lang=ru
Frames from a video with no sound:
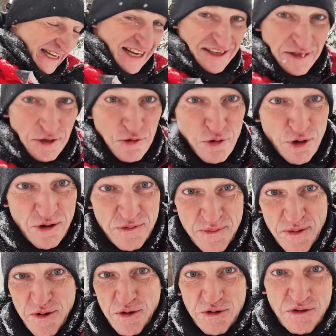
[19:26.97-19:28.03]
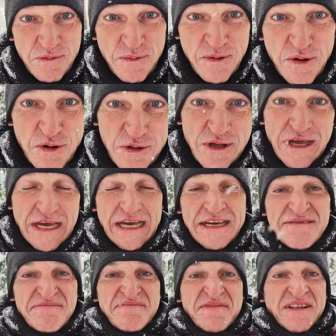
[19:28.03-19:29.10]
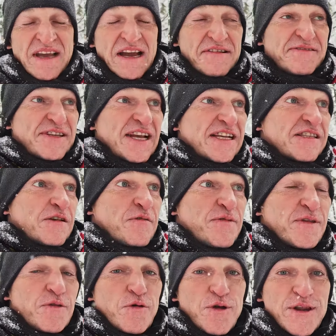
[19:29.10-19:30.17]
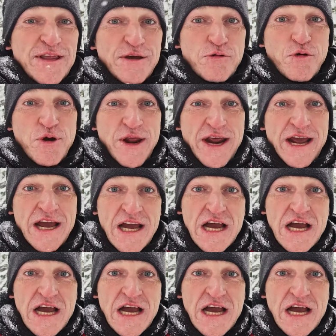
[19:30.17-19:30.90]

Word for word: А Надюха вперед, вперед. Как сказка Федоре такое.